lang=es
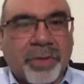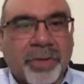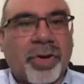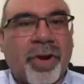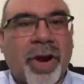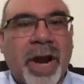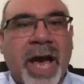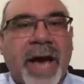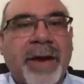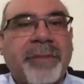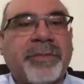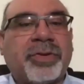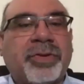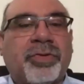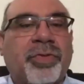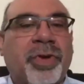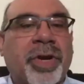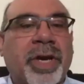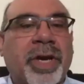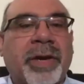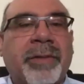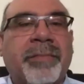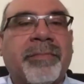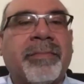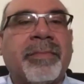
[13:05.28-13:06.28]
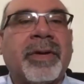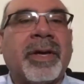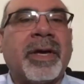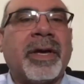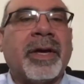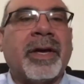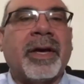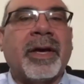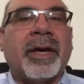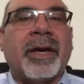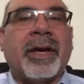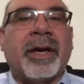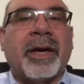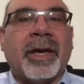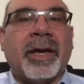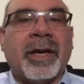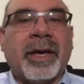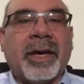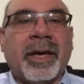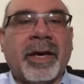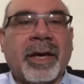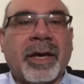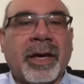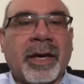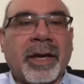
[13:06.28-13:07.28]
live stream
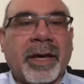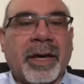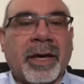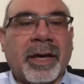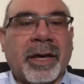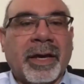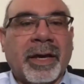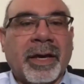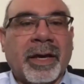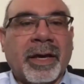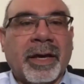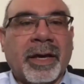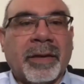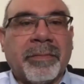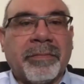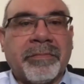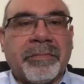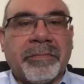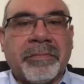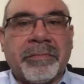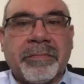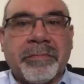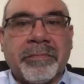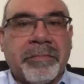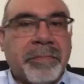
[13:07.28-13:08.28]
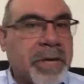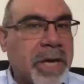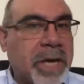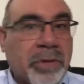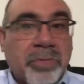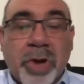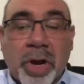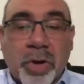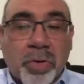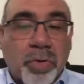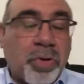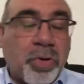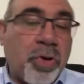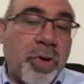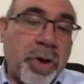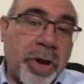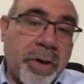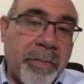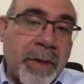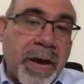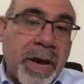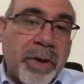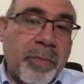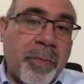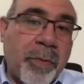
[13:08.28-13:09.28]
y viendo a algunos
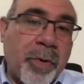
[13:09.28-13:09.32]
hermanos,